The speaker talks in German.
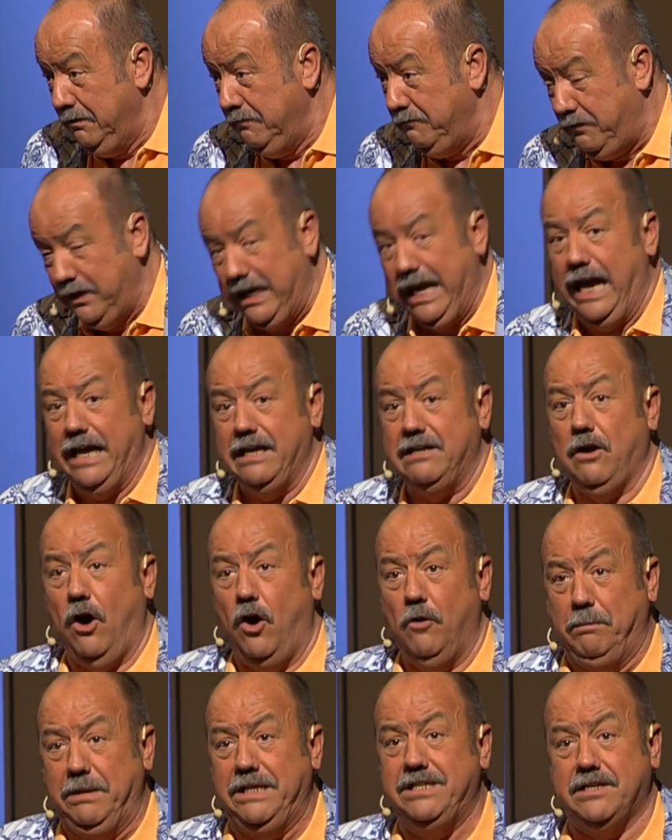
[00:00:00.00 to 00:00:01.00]
Vielleicht
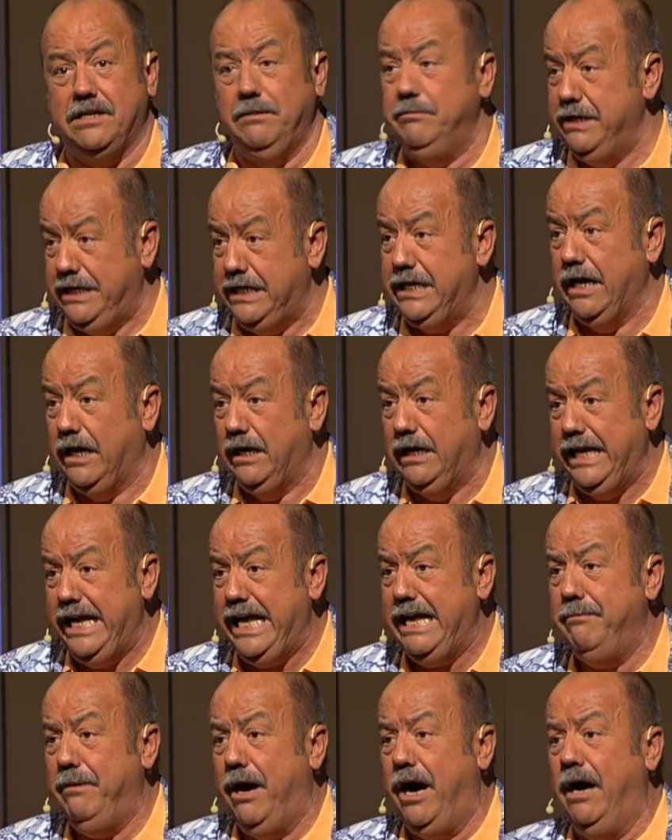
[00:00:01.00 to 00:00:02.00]
auch bisschen mit ihrer
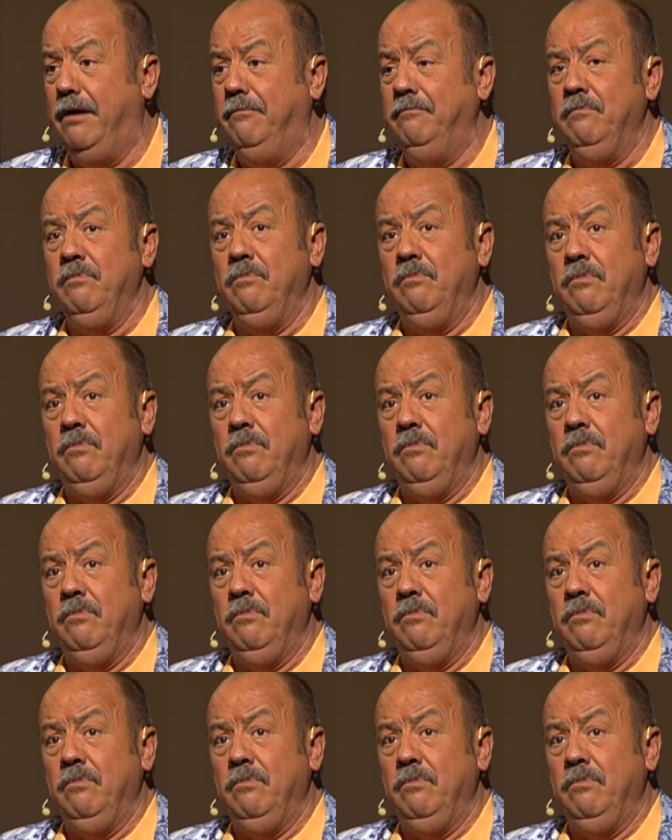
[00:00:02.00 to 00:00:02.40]
Leber.